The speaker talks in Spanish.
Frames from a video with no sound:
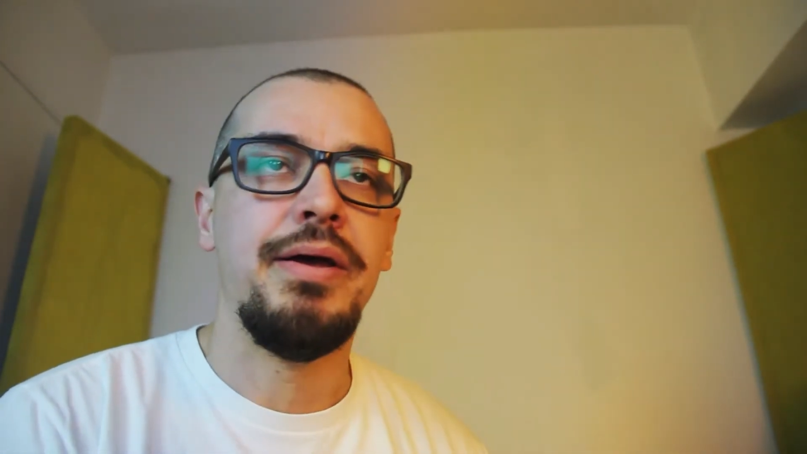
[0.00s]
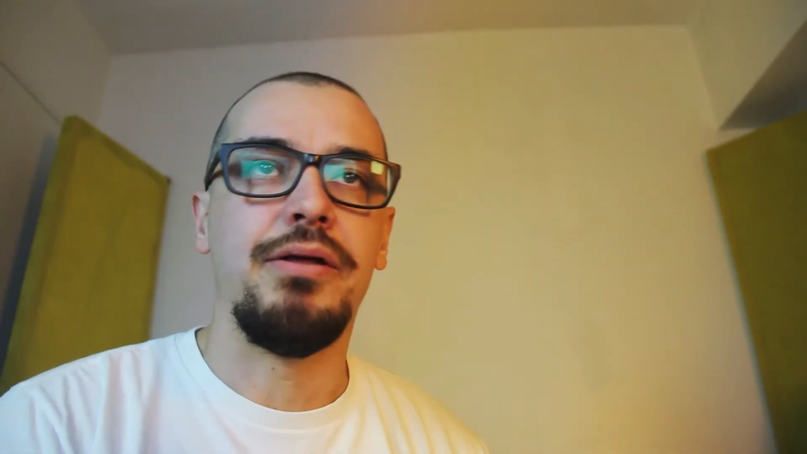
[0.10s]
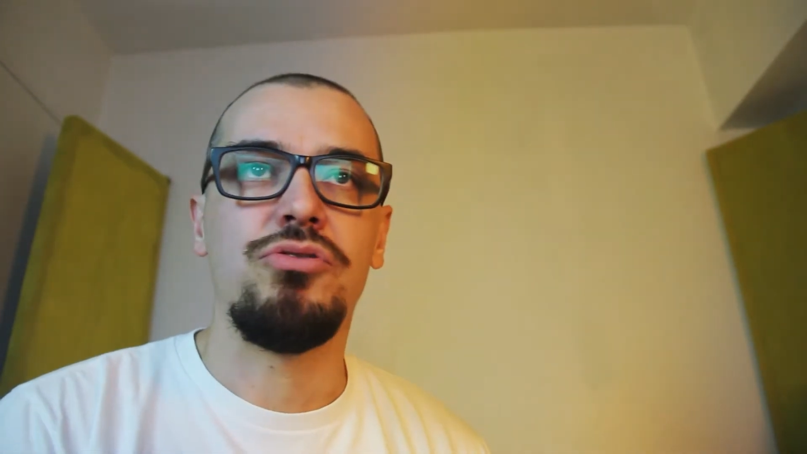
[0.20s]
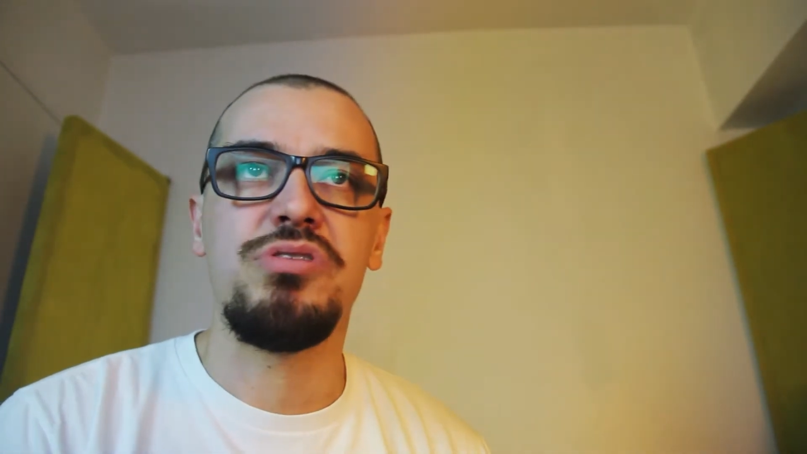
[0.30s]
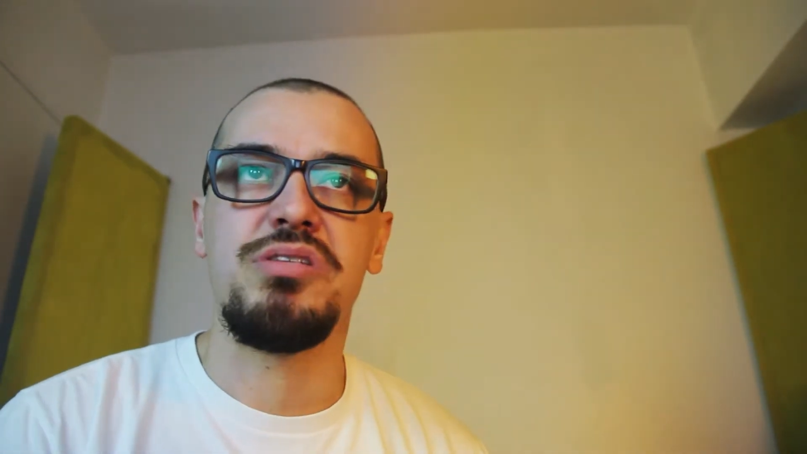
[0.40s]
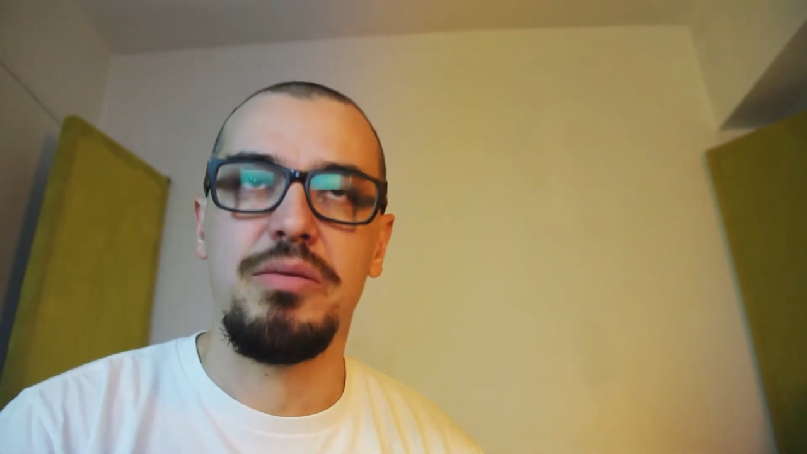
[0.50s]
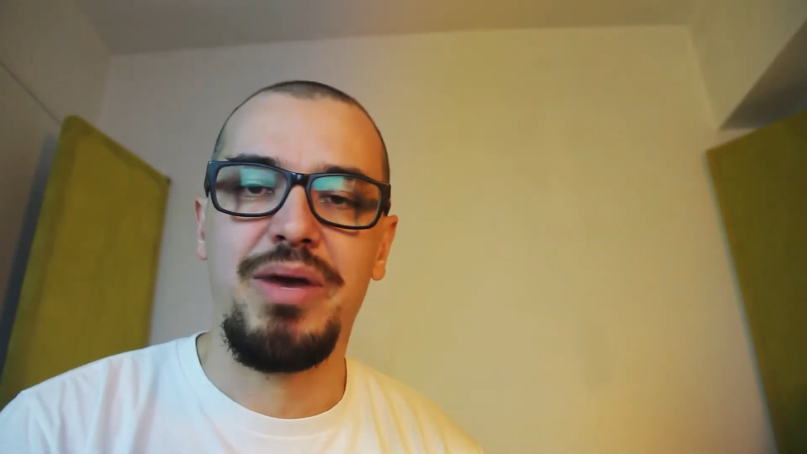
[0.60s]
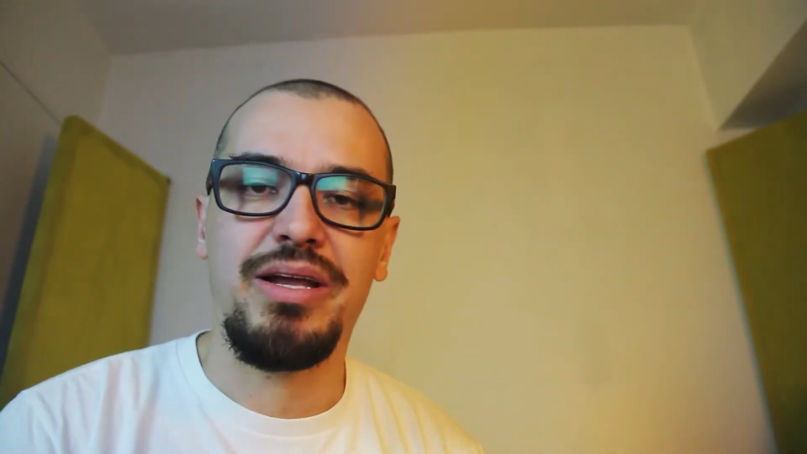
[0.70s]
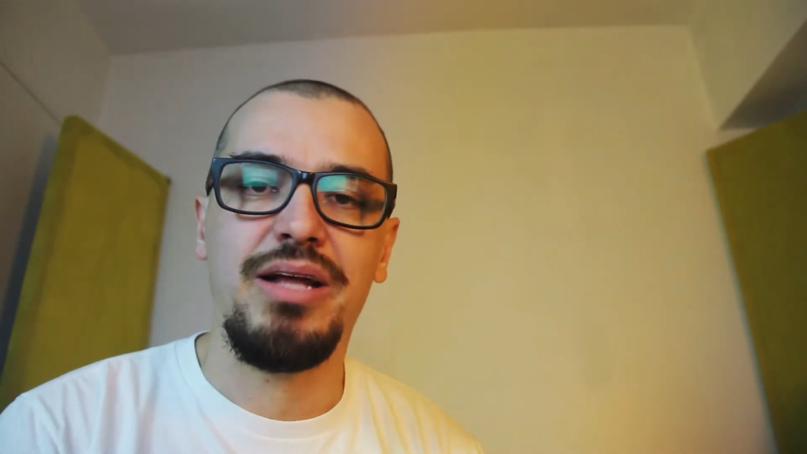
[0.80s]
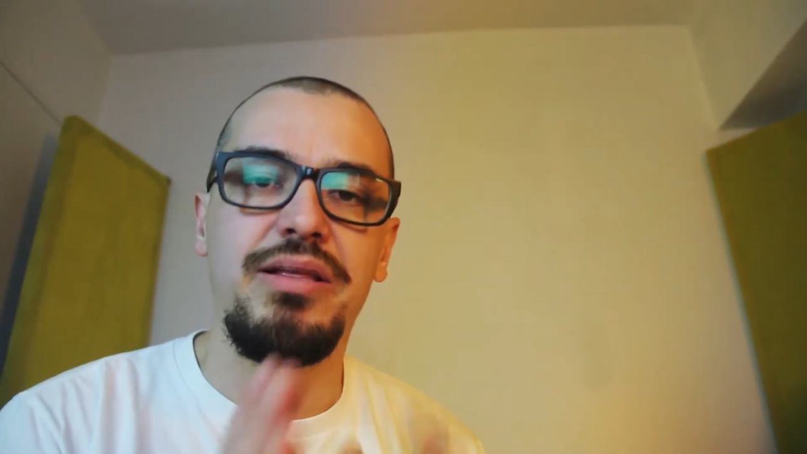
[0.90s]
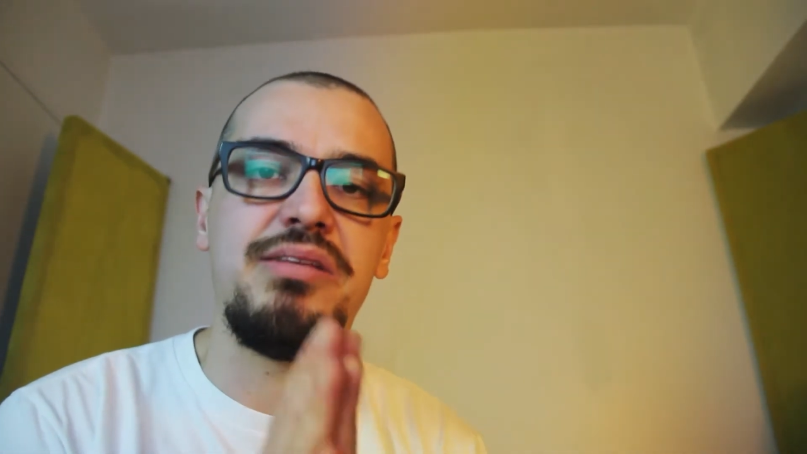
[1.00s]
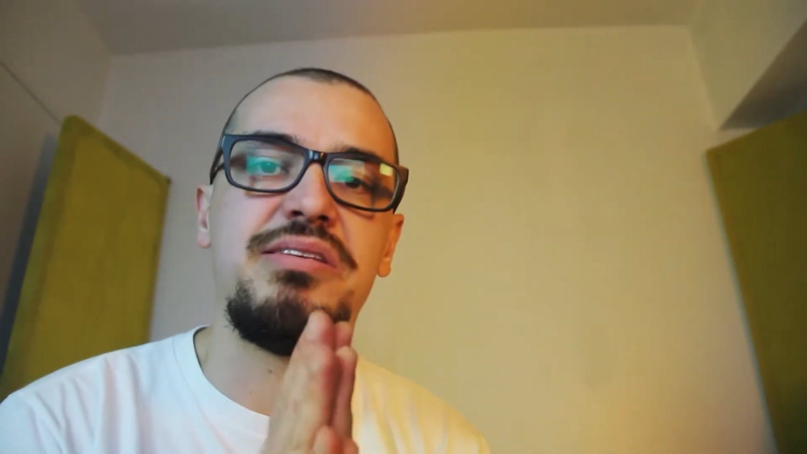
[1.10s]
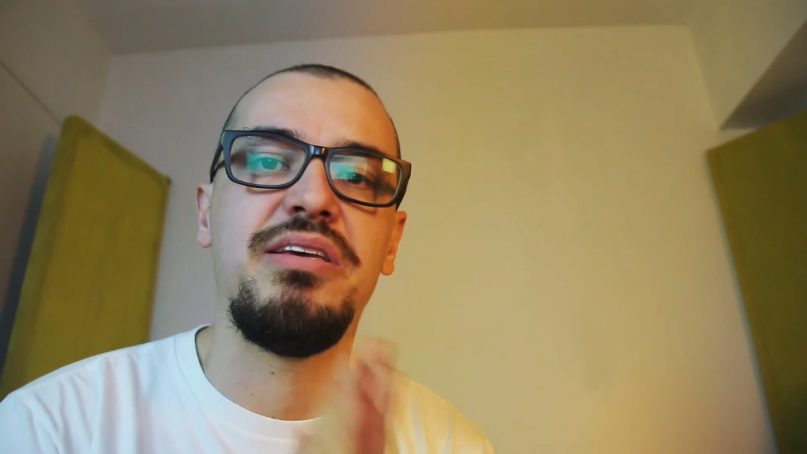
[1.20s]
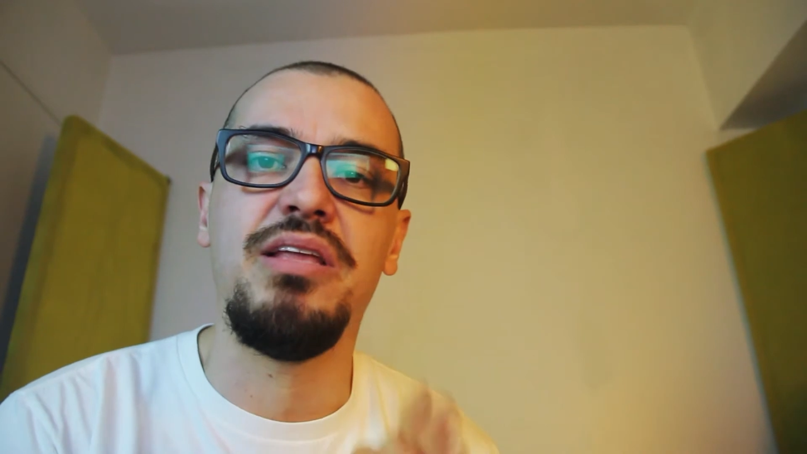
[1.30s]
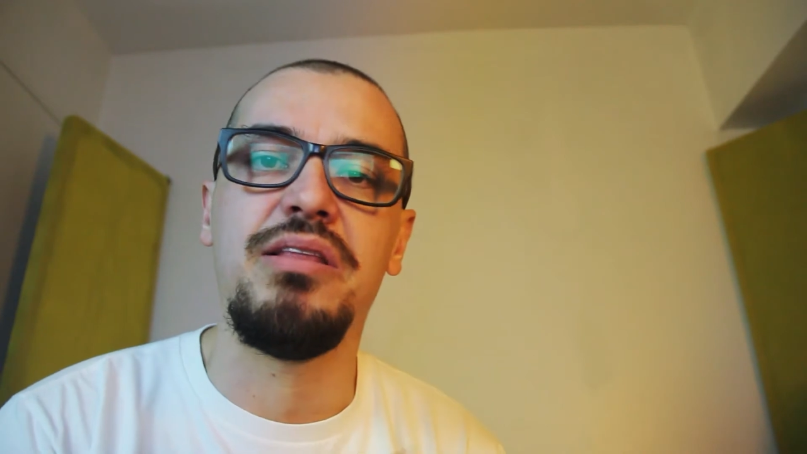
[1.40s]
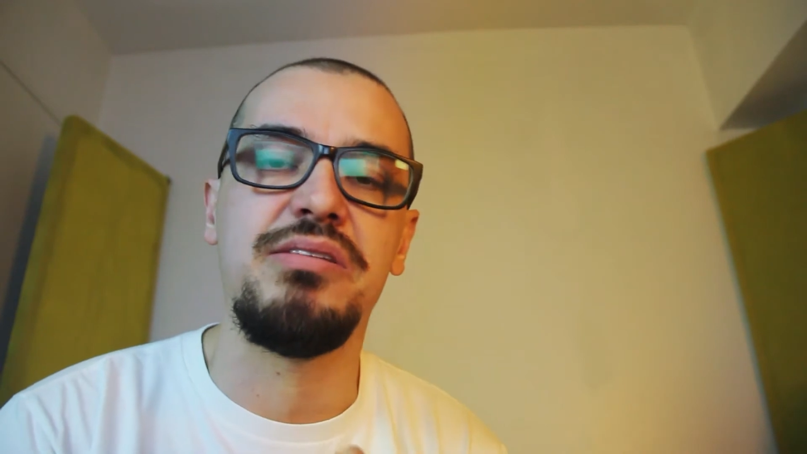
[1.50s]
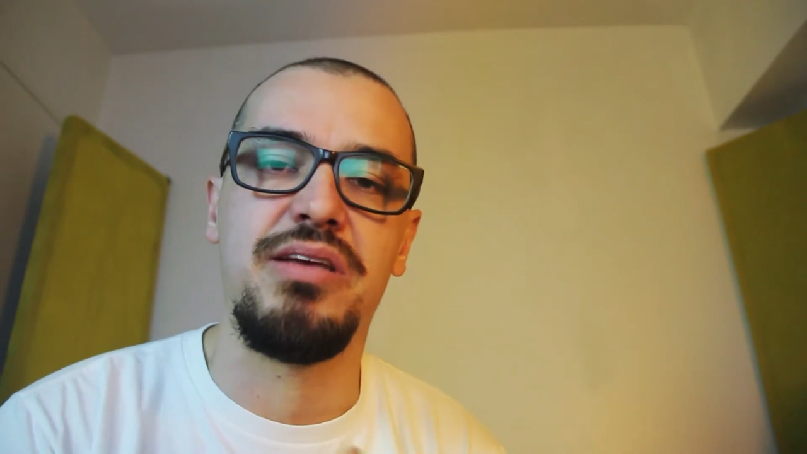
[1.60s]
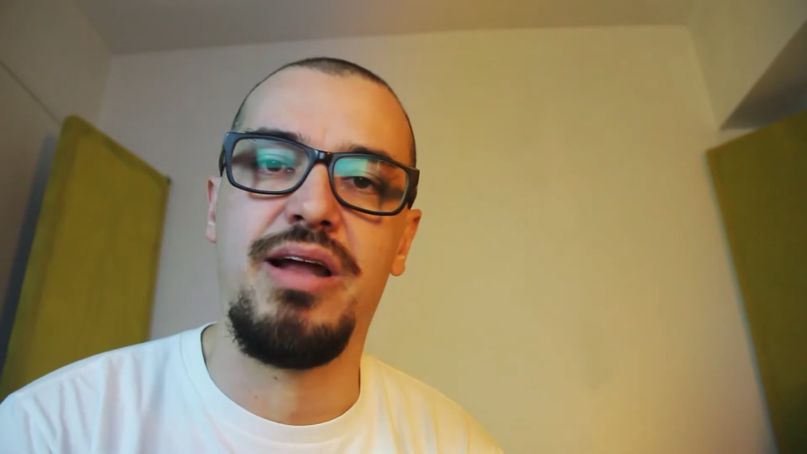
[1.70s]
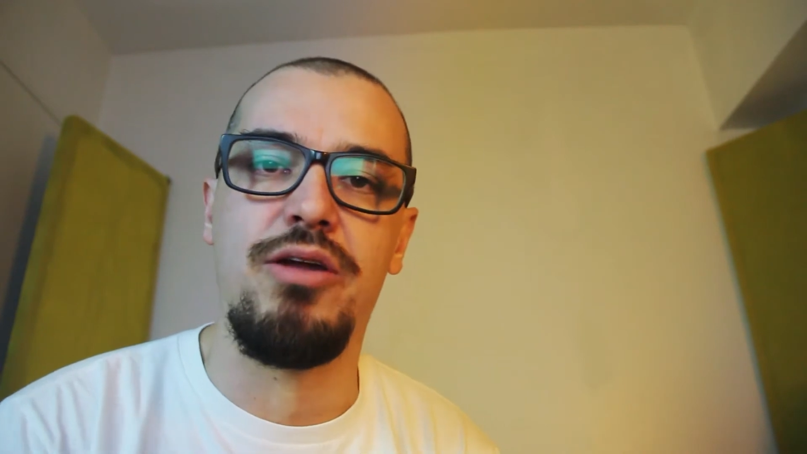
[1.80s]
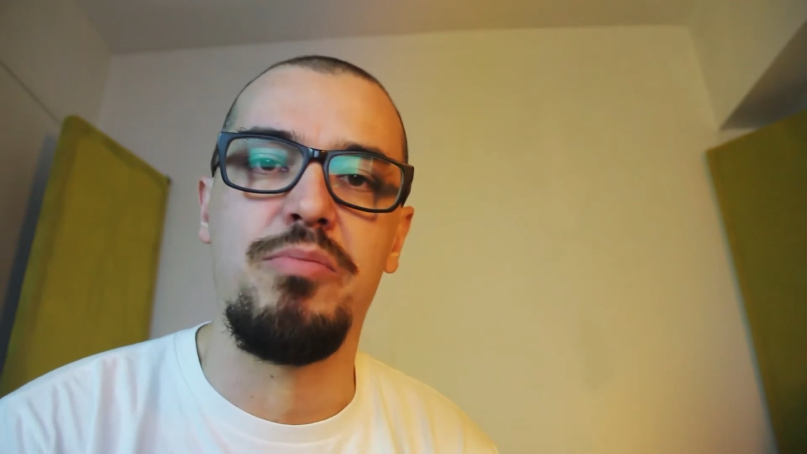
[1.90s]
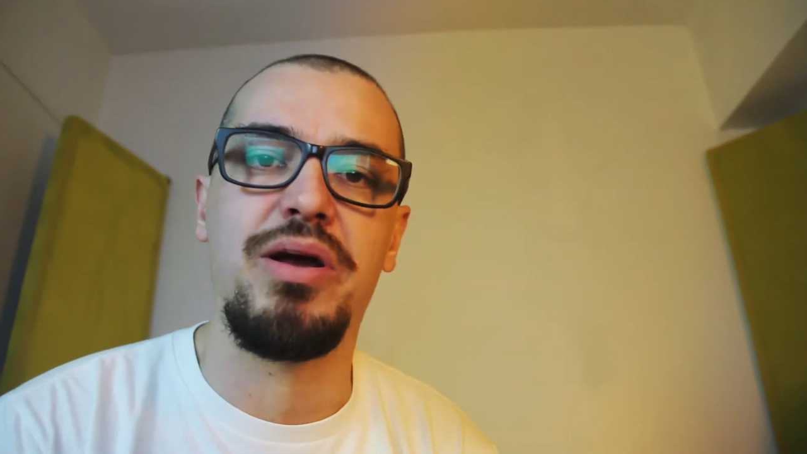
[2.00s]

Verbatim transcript: Entonces, imagínate el siguiente escenario,